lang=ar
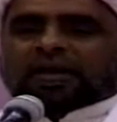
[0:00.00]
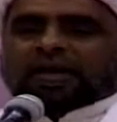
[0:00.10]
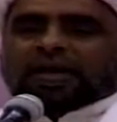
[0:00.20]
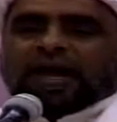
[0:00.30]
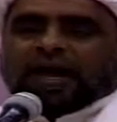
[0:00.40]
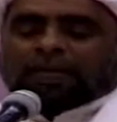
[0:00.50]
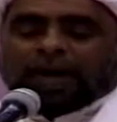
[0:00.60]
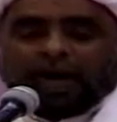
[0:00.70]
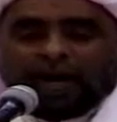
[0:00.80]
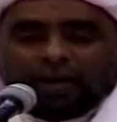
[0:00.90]
إلى
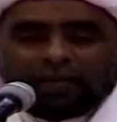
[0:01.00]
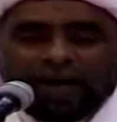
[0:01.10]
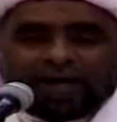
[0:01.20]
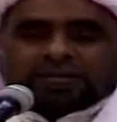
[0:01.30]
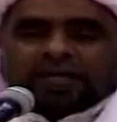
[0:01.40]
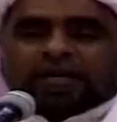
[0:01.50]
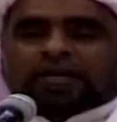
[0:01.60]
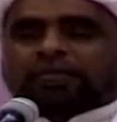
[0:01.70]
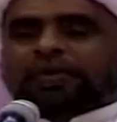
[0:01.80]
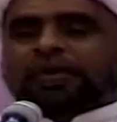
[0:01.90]
مقامات
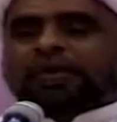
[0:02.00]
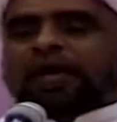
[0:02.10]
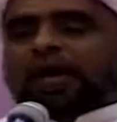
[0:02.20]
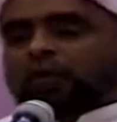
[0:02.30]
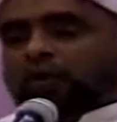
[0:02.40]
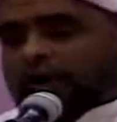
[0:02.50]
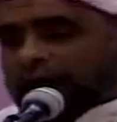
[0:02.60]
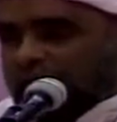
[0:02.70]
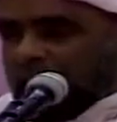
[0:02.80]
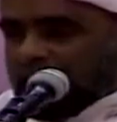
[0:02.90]
غيبية أو
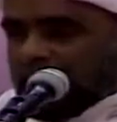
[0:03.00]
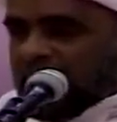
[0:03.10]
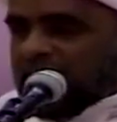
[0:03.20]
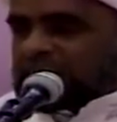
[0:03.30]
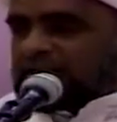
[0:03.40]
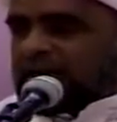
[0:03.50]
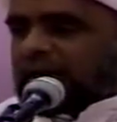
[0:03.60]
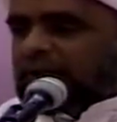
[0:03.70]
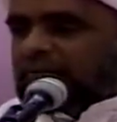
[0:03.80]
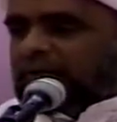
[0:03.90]
كرامة خاصة
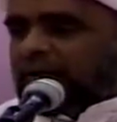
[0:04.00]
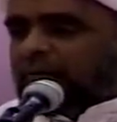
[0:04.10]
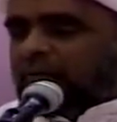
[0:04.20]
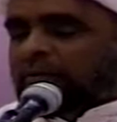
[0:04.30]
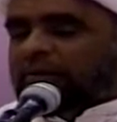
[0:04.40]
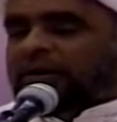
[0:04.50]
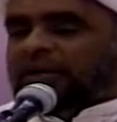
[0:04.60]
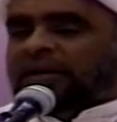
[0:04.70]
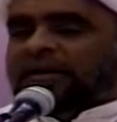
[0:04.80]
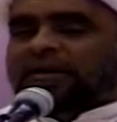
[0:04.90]
لأمير
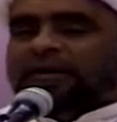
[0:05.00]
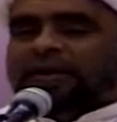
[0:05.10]
المؤمنين